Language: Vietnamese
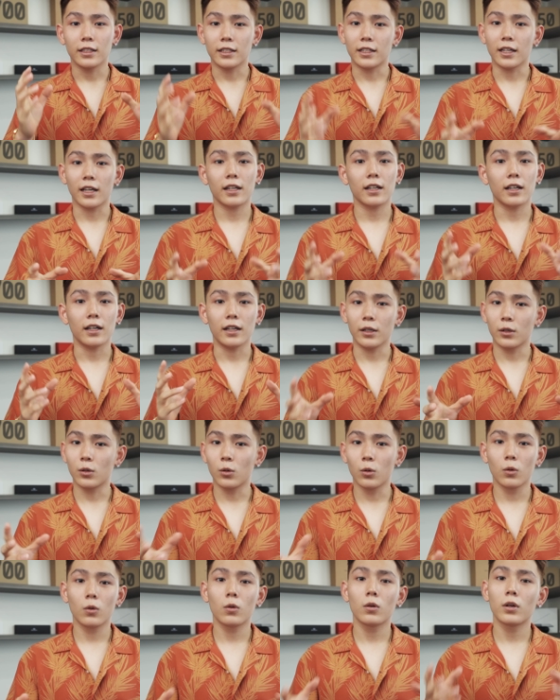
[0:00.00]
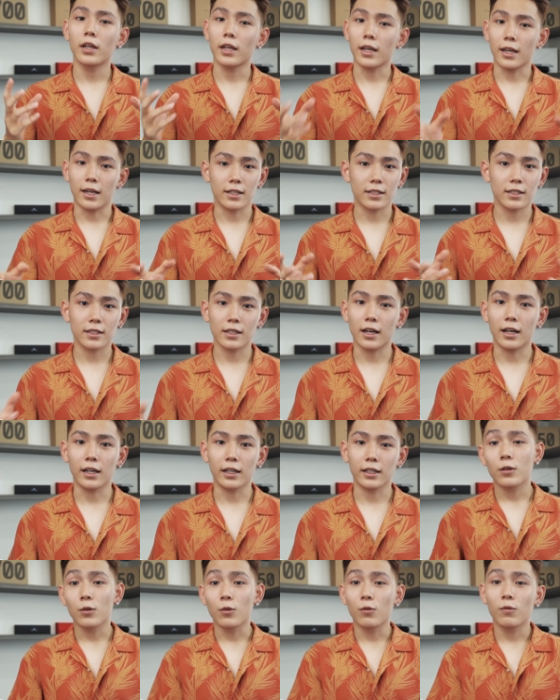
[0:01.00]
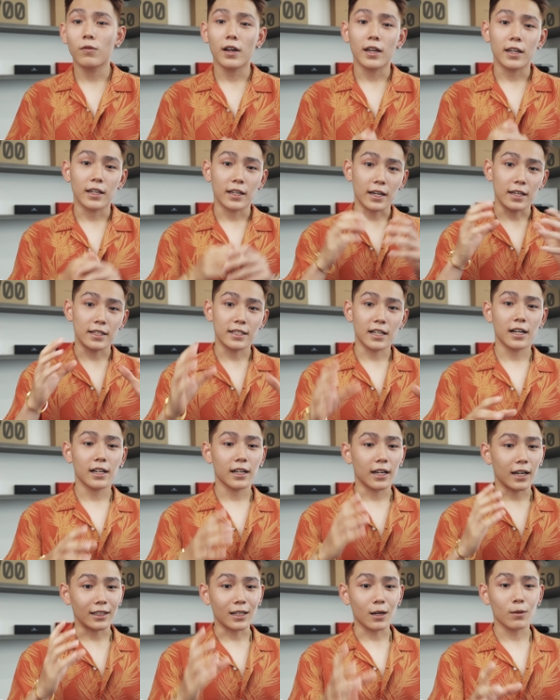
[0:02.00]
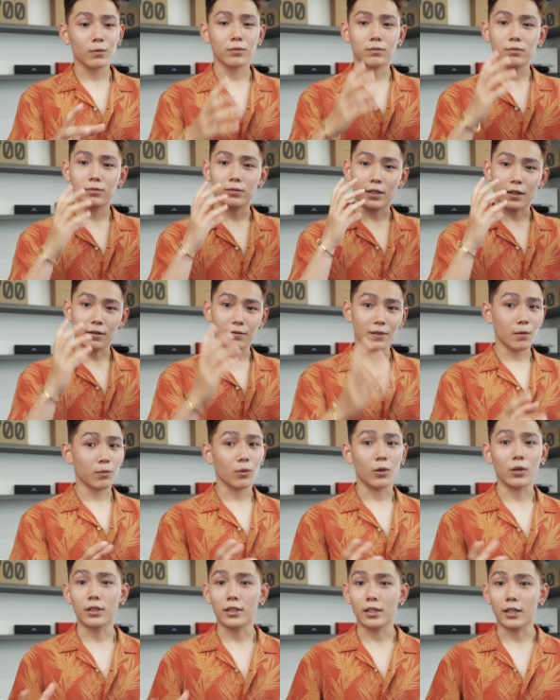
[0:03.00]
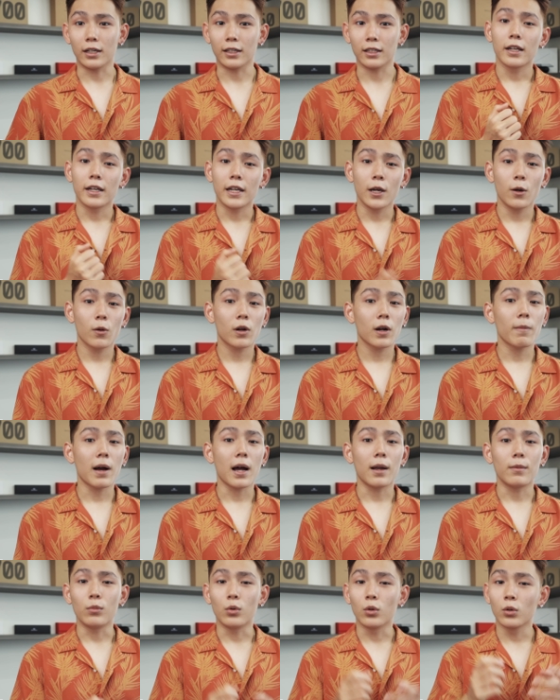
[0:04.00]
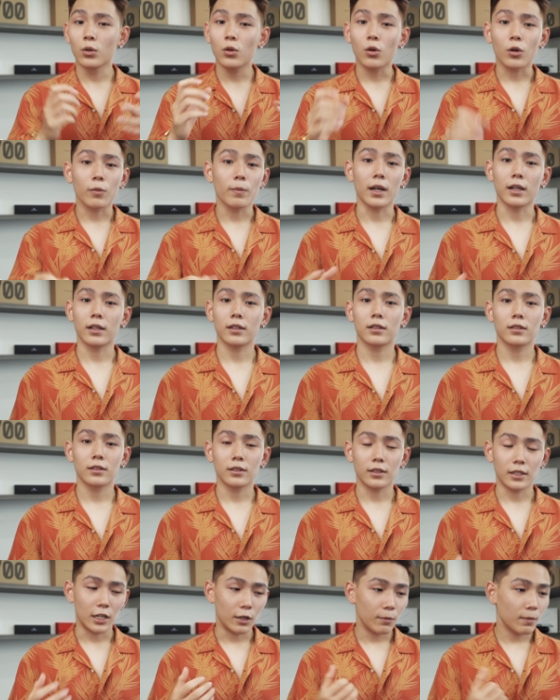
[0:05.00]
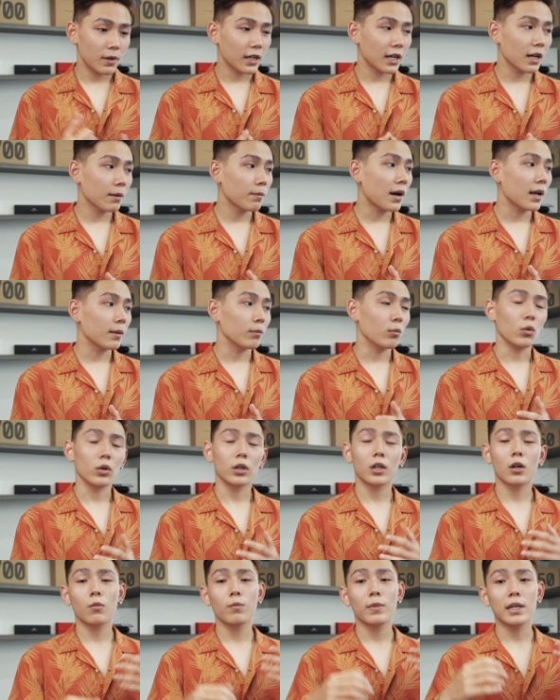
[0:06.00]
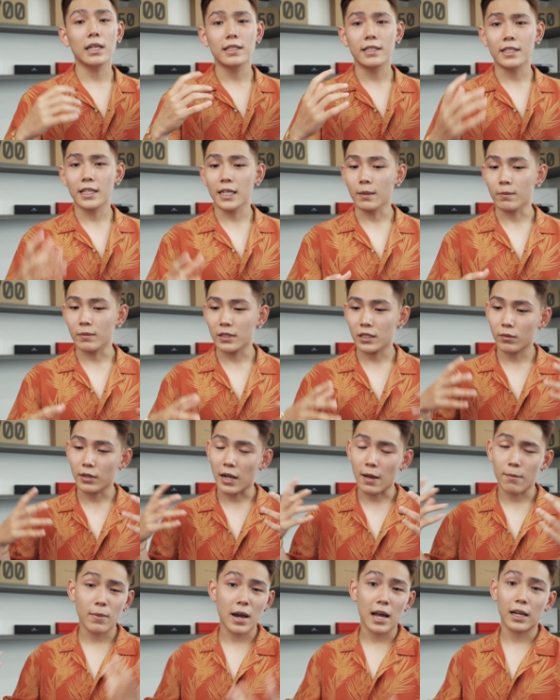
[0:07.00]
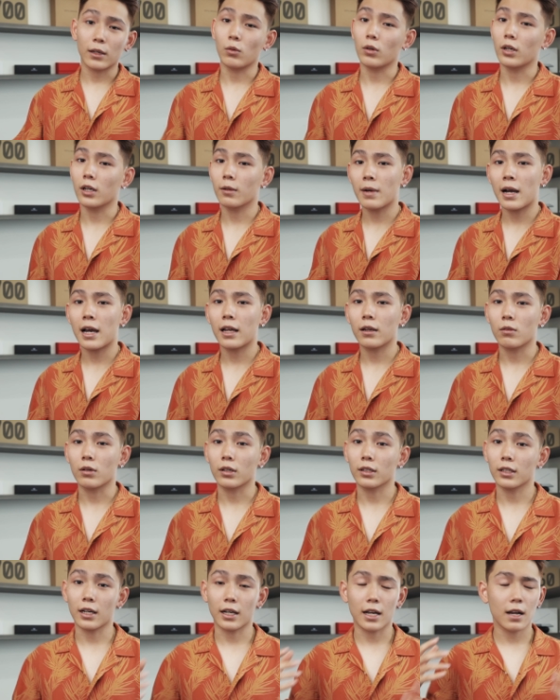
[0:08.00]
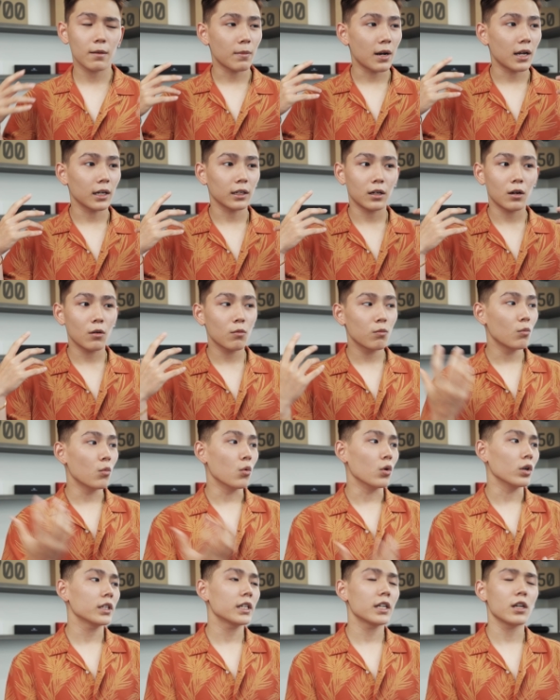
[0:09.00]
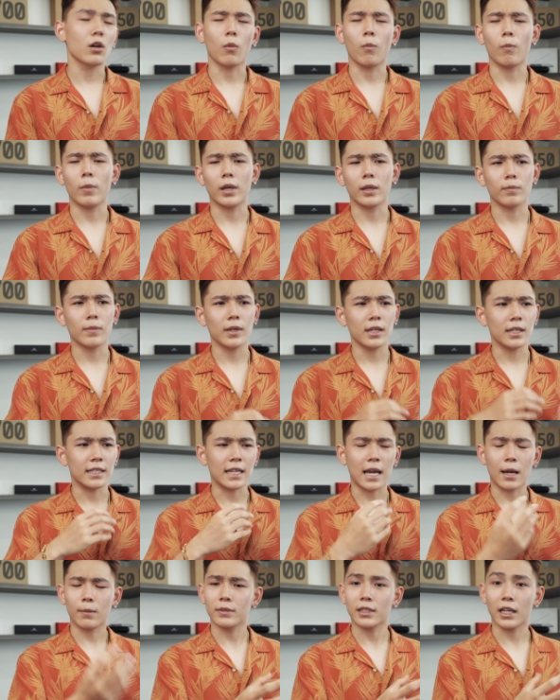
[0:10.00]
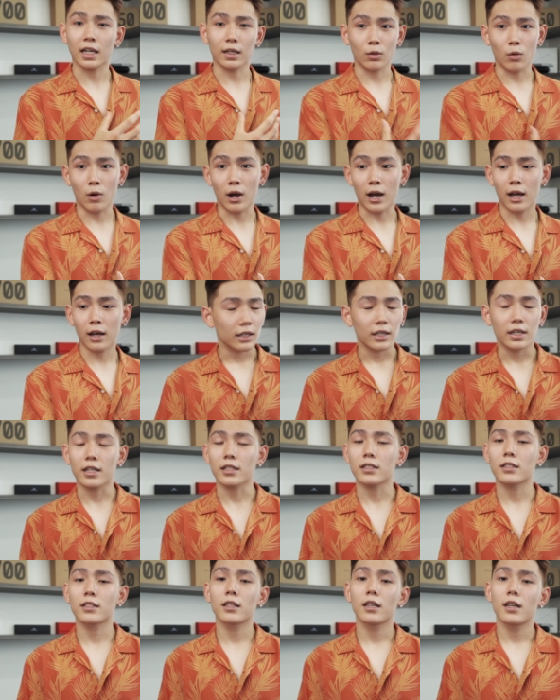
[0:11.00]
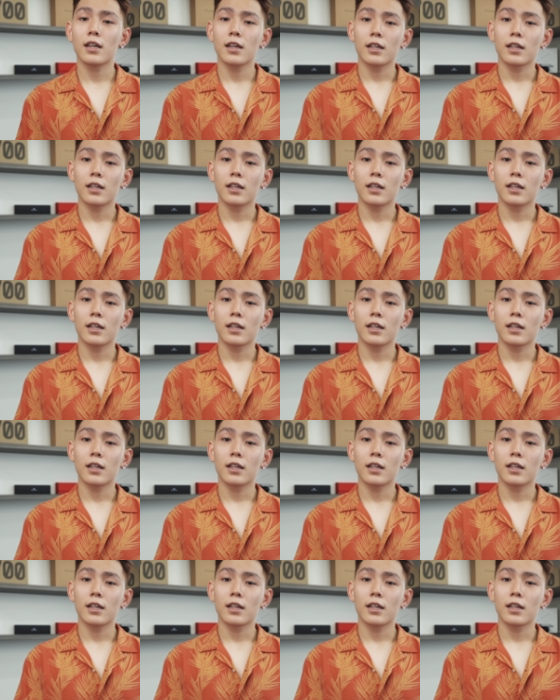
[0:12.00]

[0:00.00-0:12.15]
get a cool hairstyle. Đúng vậy, cái răng, cái tóc là vóc con người. Nếu các bạn muốn nổi bật nếu mà các bạn muốn không bị chìm trong đám bạn của các bạn hoặc là các bạn không muốn kiểu mình bị nhàm chán quá yes